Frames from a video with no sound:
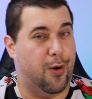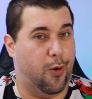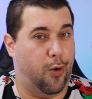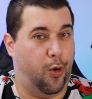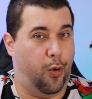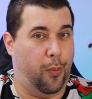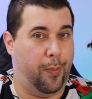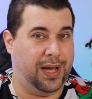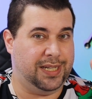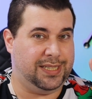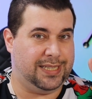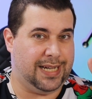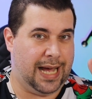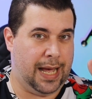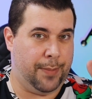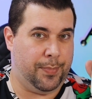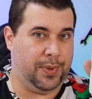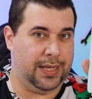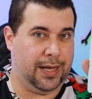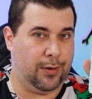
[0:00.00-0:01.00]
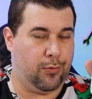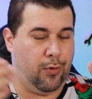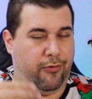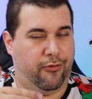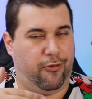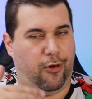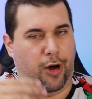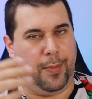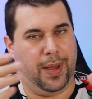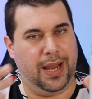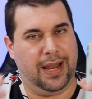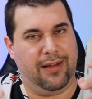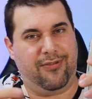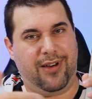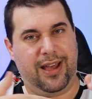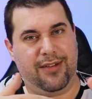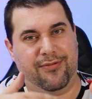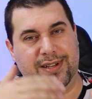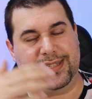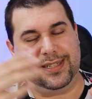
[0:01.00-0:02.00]
ou mais rápida conforme ela
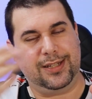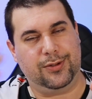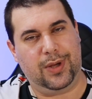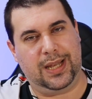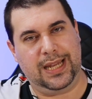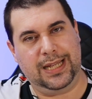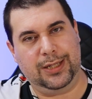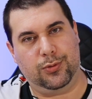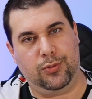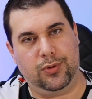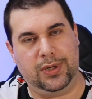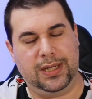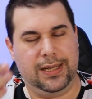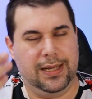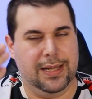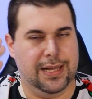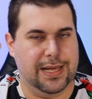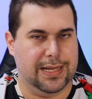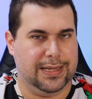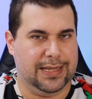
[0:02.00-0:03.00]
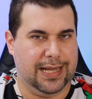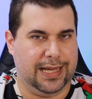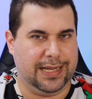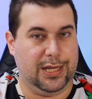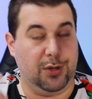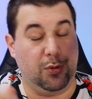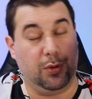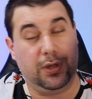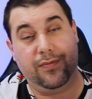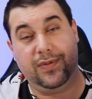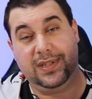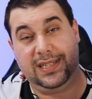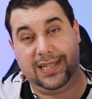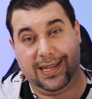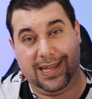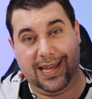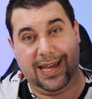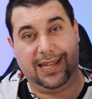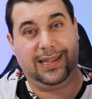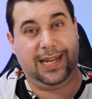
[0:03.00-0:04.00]
vai fazendo a leitura daquilo que você
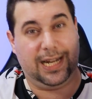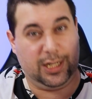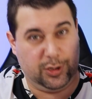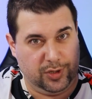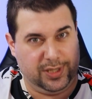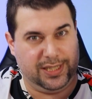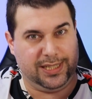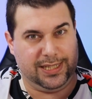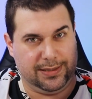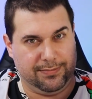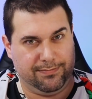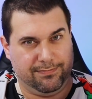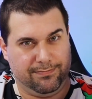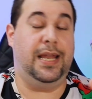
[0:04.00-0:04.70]
quer traduzir.